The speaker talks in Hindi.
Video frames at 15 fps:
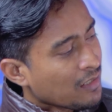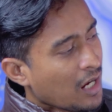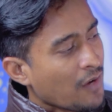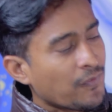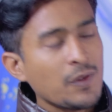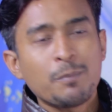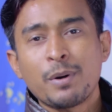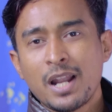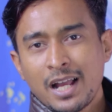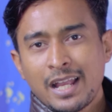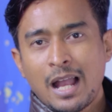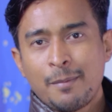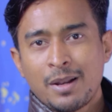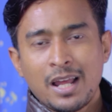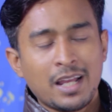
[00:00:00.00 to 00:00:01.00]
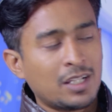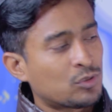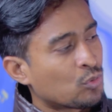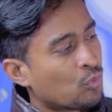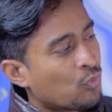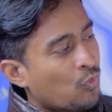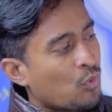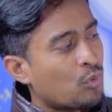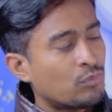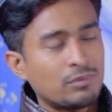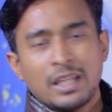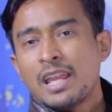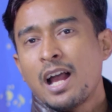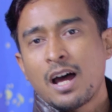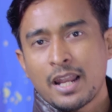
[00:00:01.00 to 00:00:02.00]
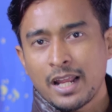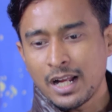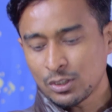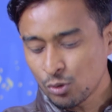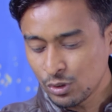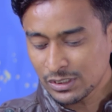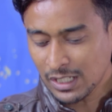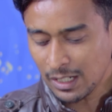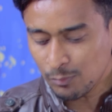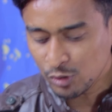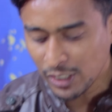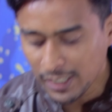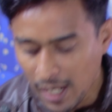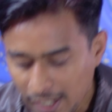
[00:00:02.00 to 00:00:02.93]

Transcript: काफ़ी बड़ा कैमरा है तो वो नहीं आ रहेगा तो इसके लिए मुझे